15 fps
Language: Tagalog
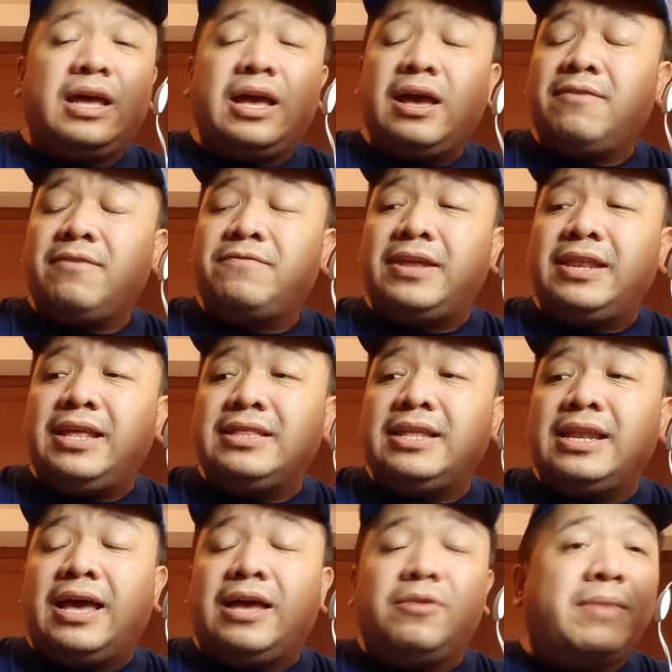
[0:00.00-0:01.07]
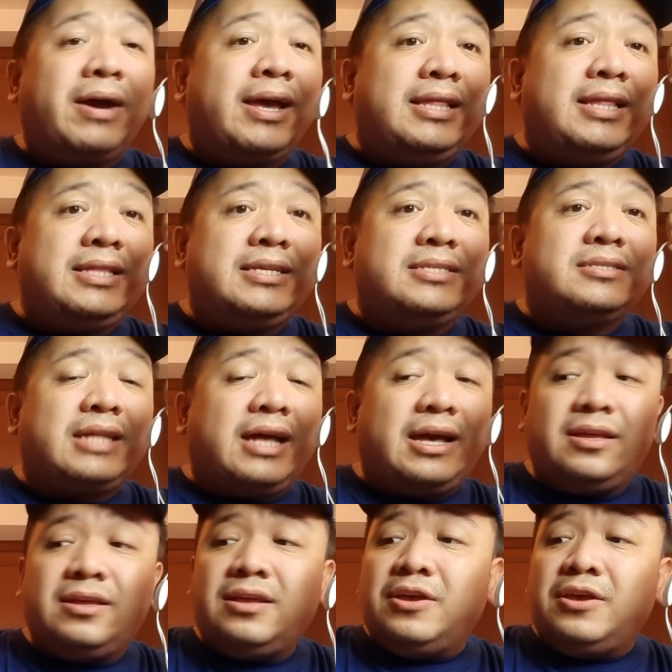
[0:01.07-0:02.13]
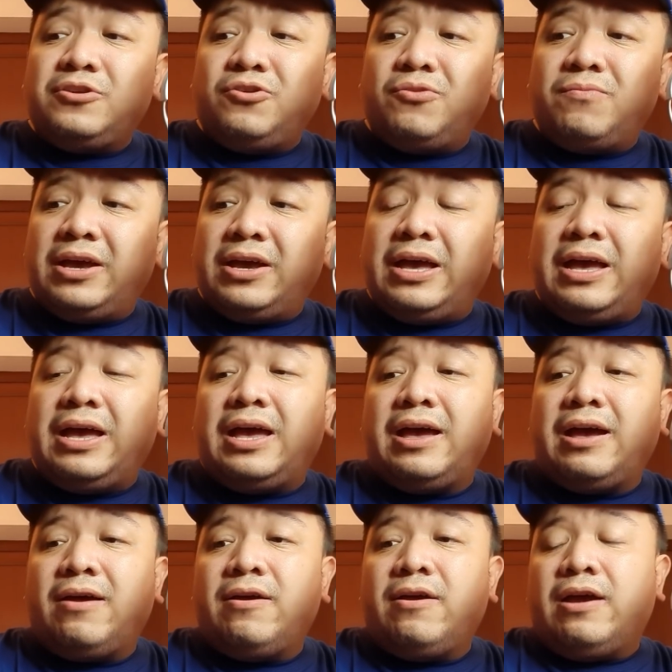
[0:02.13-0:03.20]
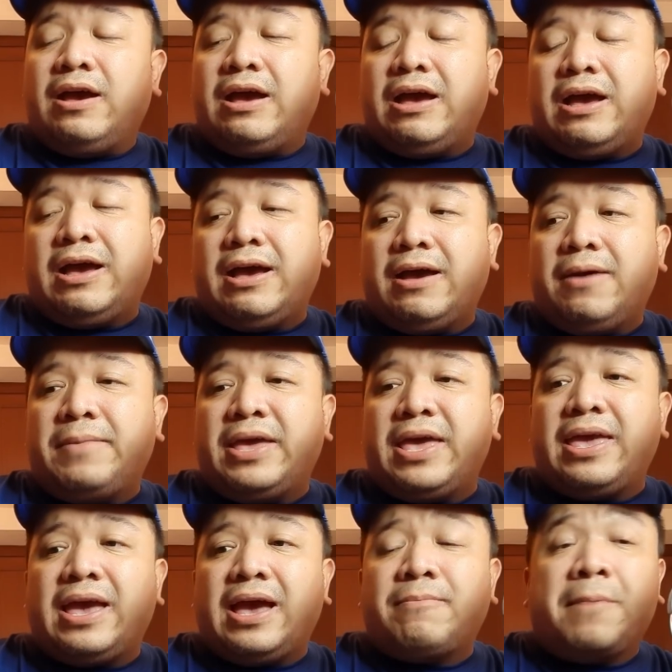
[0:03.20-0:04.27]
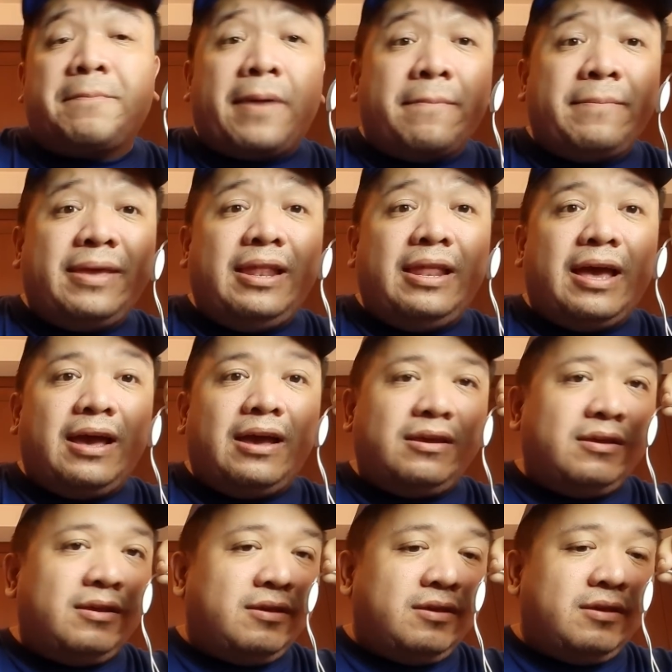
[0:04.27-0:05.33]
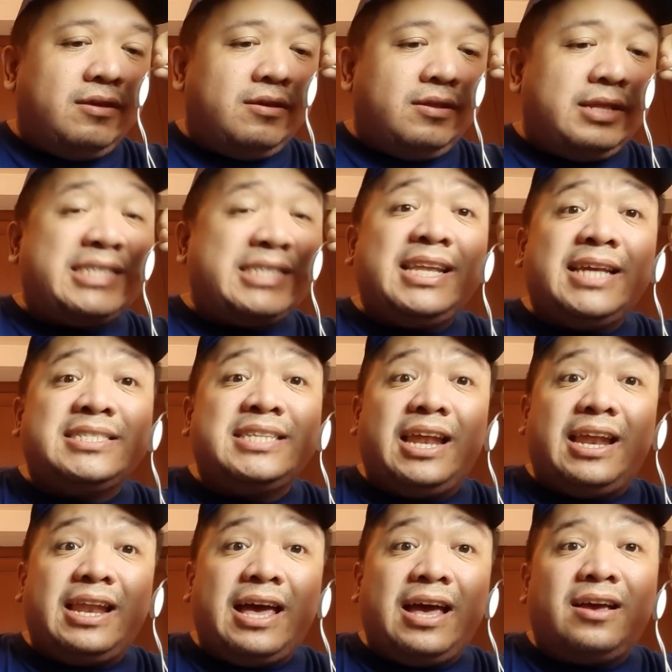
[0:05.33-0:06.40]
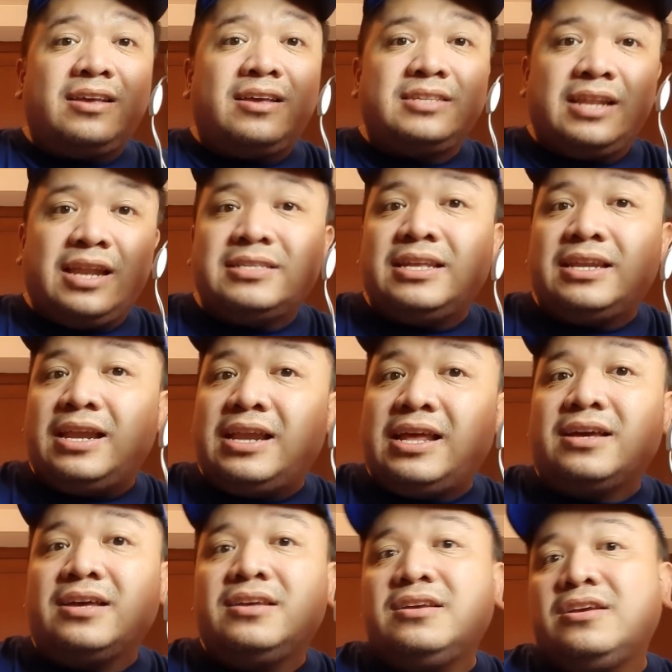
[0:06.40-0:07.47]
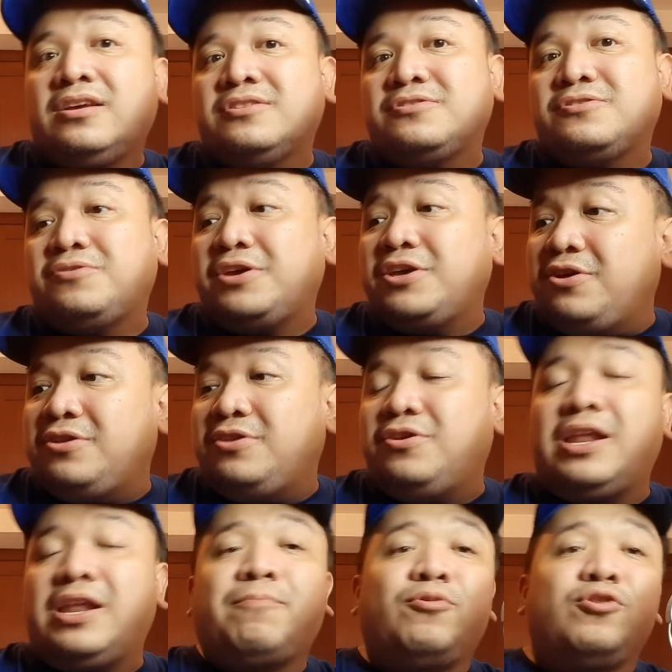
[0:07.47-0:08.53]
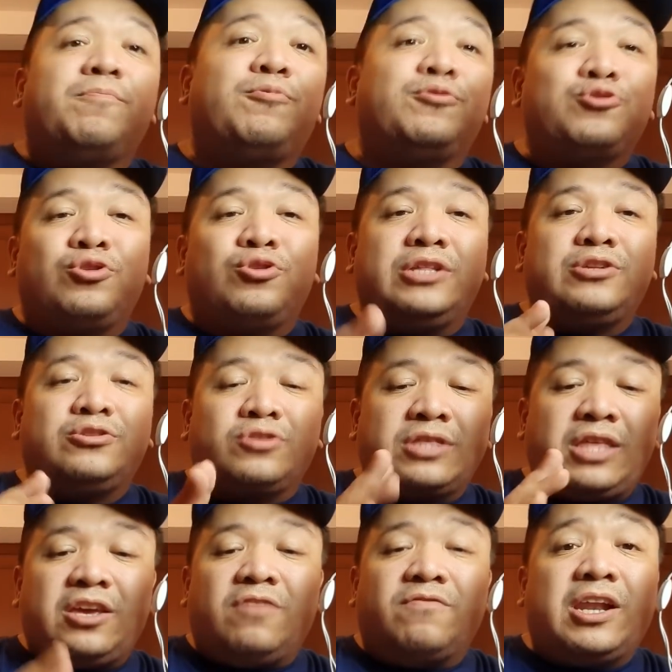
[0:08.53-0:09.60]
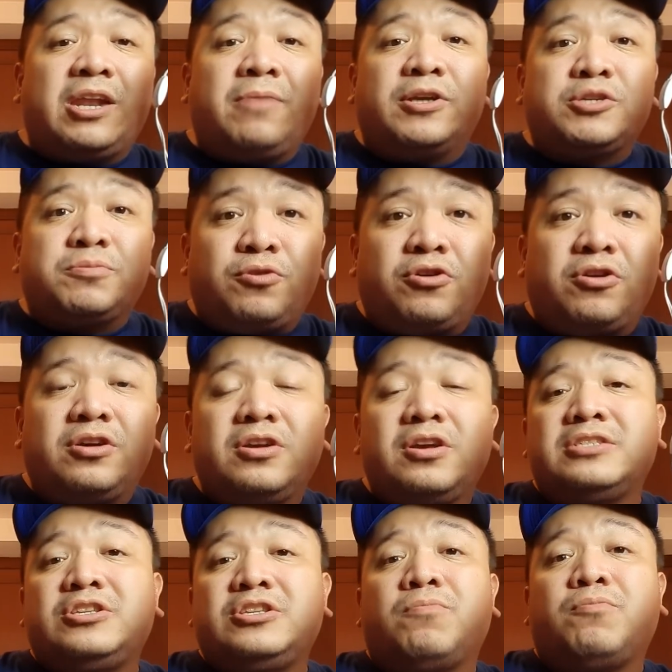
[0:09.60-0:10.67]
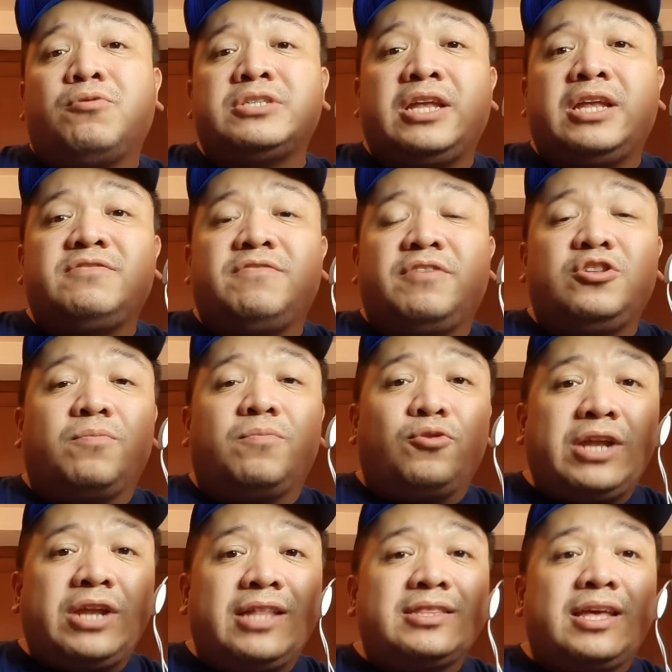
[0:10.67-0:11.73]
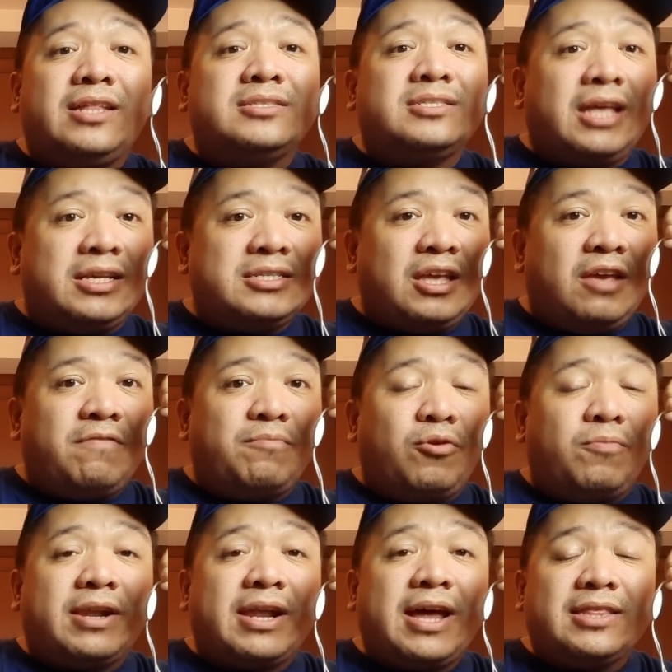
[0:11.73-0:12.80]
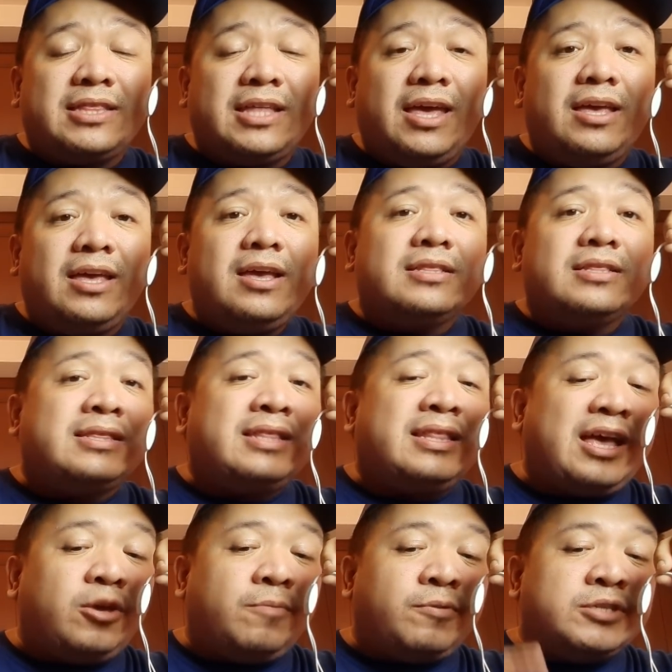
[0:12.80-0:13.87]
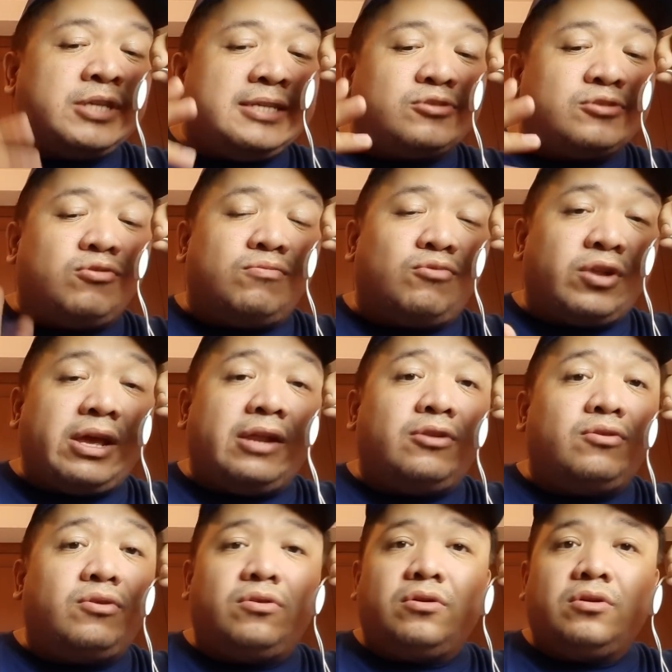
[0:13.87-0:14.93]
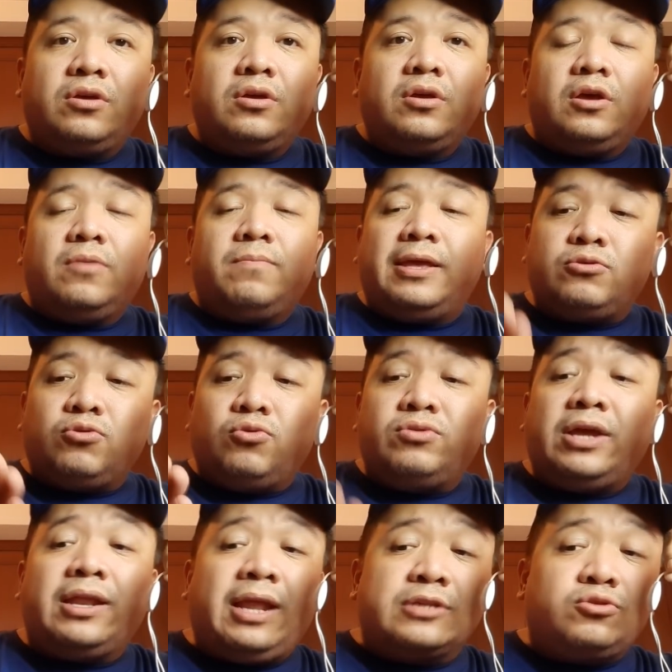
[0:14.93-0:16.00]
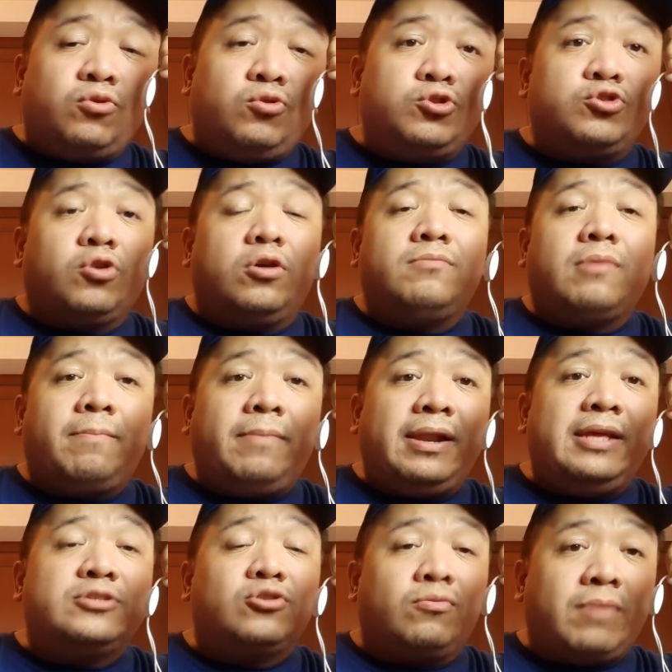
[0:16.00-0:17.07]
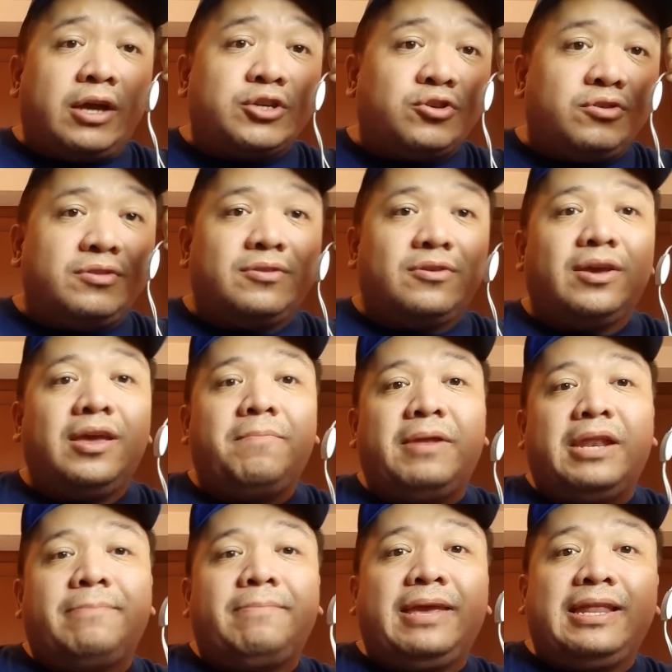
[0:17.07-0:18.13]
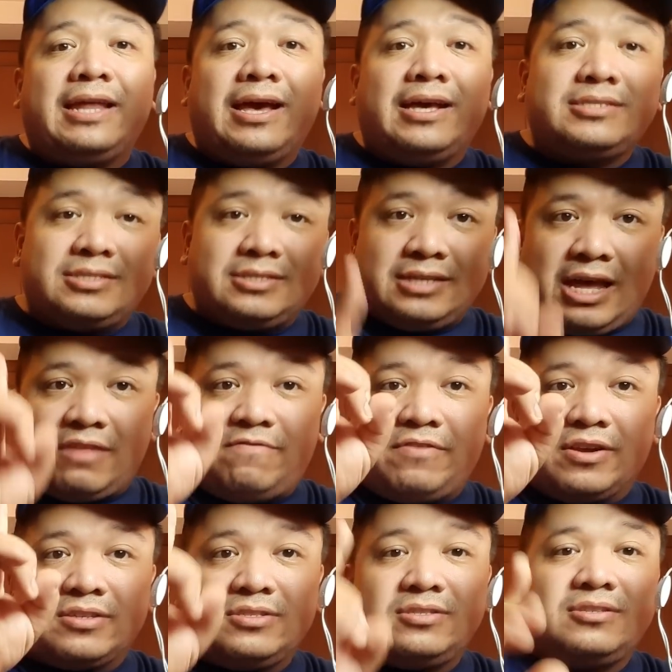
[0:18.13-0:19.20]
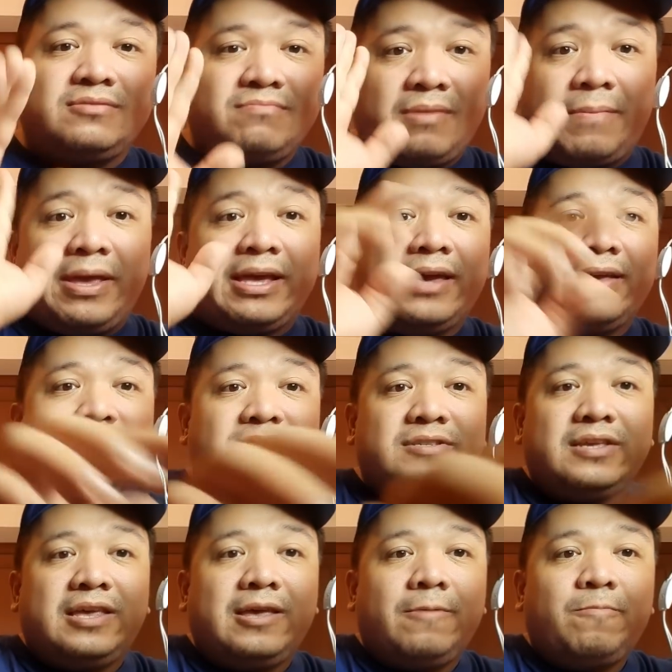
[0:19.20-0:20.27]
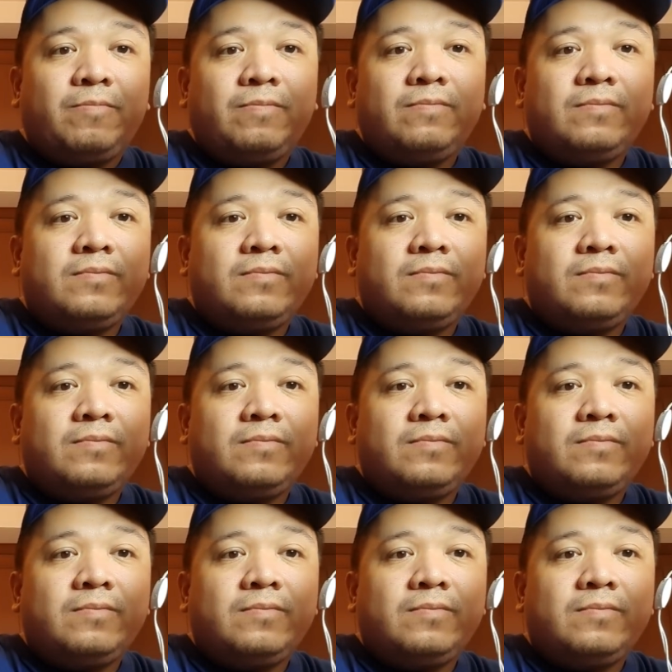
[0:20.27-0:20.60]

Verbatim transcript: Na feeling nila, yung mga elitista, yung mga uh, mayayamang pamilya, na sila-sila lang. Sila-sila lang. So, ayun. Yun lang po yung punto ko dito. So, thank you very much po. See you po sa next video po natin. Stay safe po parate. Tandaan po si Isko Moreno. May tunay na solusyon, mabilis umaksyon. Okay? Pilipinas, God first. Bye-bye guys.